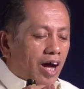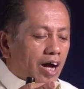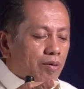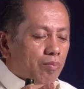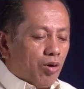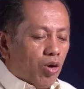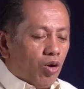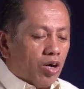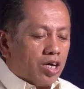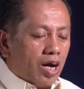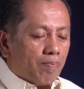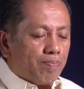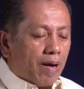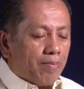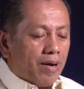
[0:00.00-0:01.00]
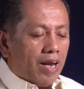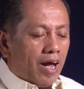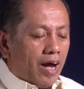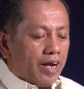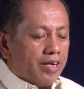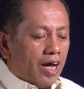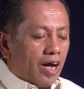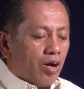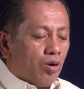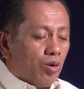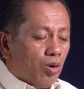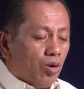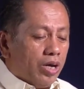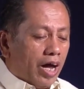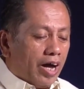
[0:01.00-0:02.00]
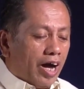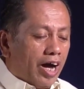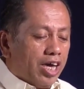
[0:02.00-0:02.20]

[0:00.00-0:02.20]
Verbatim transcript: ang buong kapahamalaan ng unang